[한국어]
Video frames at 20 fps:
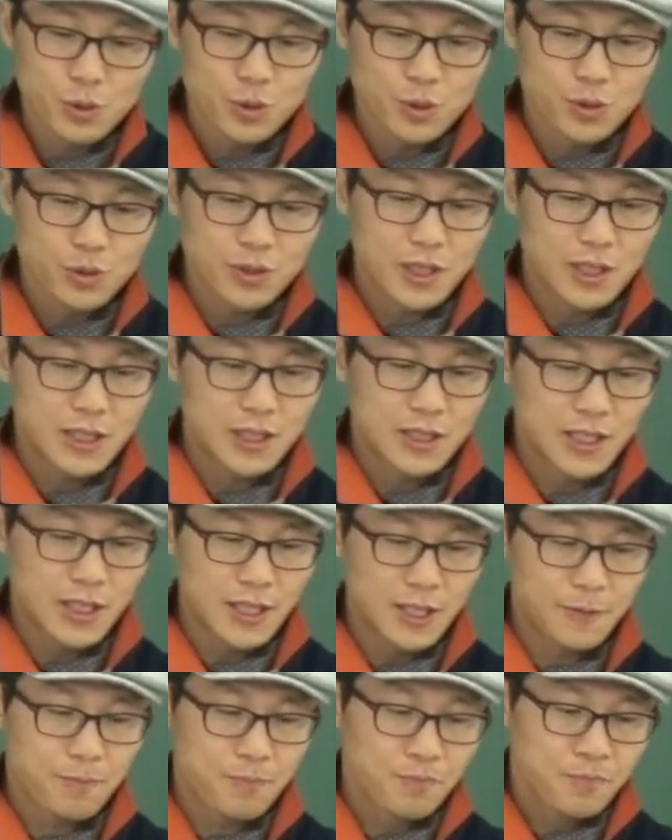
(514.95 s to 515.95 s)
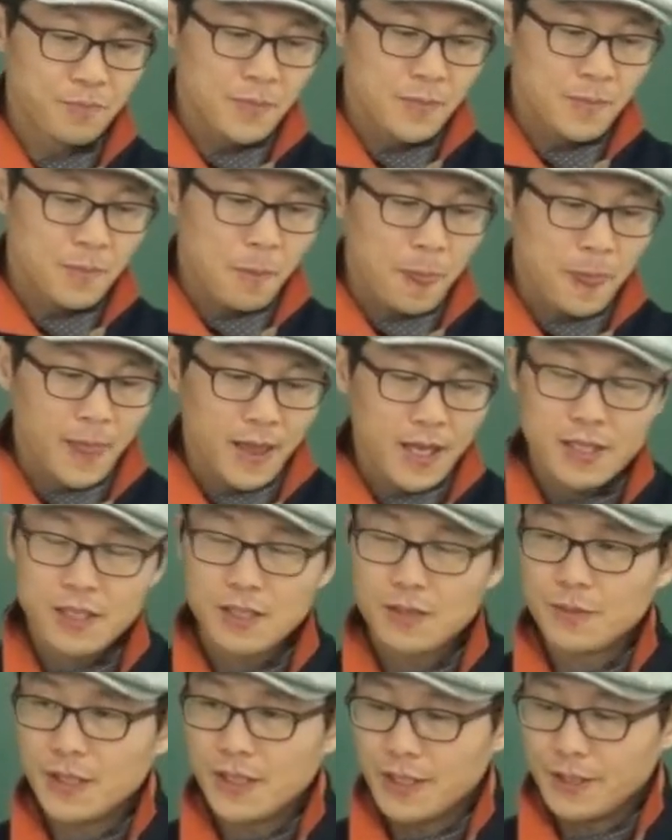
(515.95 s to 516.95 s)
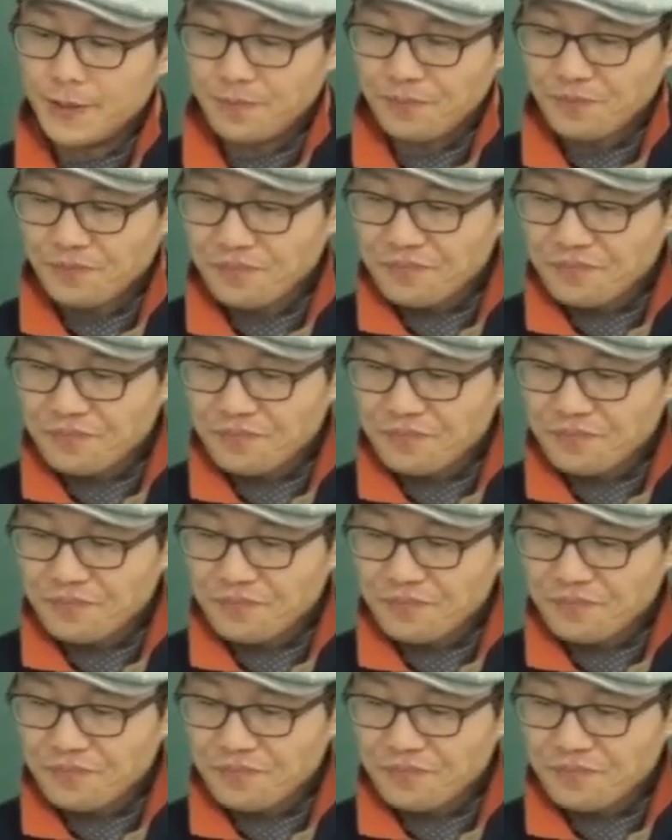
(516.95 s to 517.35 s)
조동사라는데 그러면